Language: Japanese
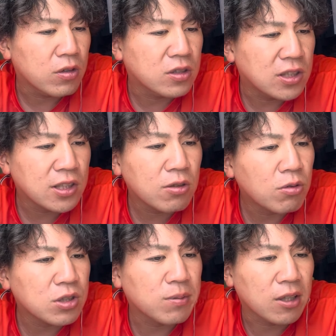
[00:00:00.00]
人
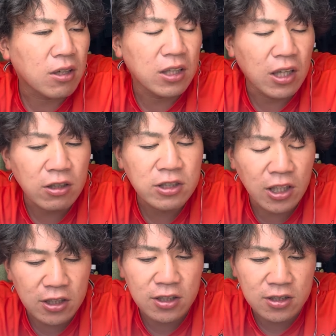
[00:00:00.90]
工芝とかでやるじゃ
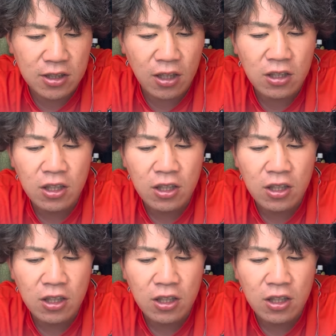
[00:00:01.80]
ないですか。